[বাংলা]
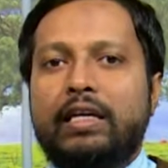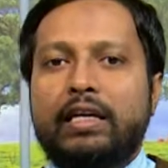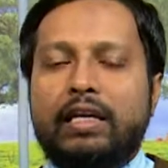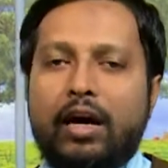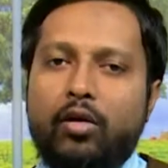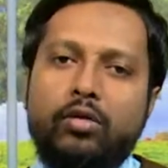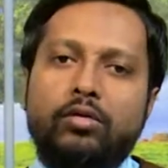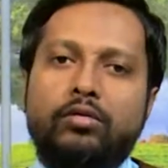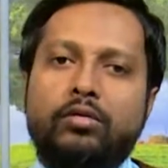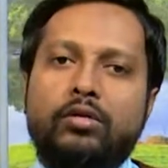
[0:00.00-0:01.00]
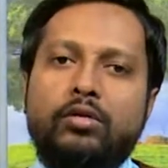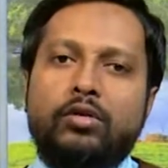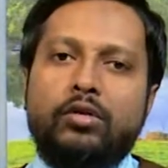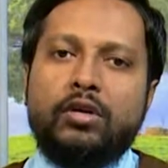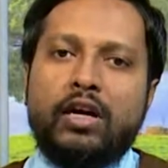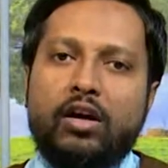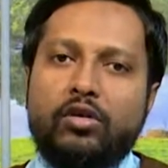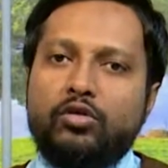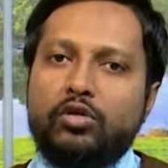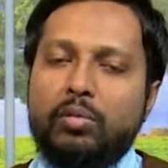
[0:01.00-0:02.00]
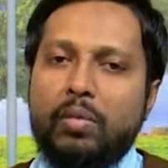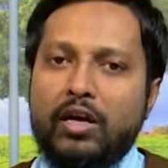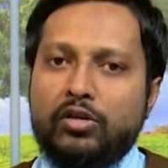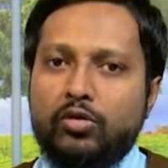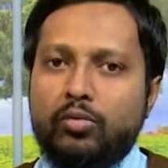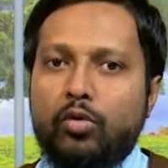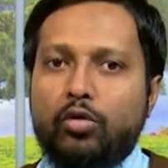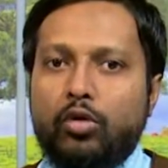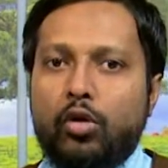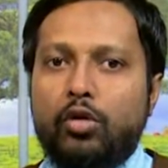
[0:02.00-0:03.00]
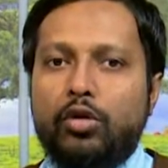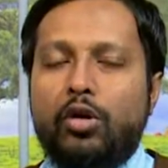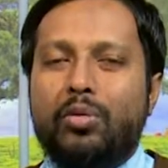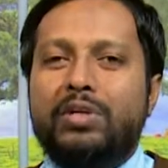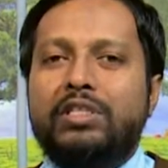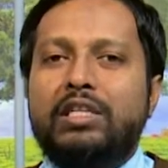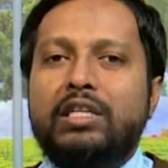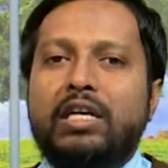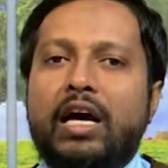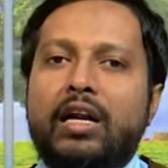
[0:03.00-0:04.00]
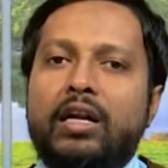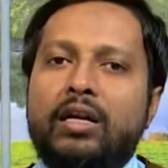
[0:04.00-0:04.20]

কারণ কারণ যদি মাসুম তখনই হবেন যিনি তার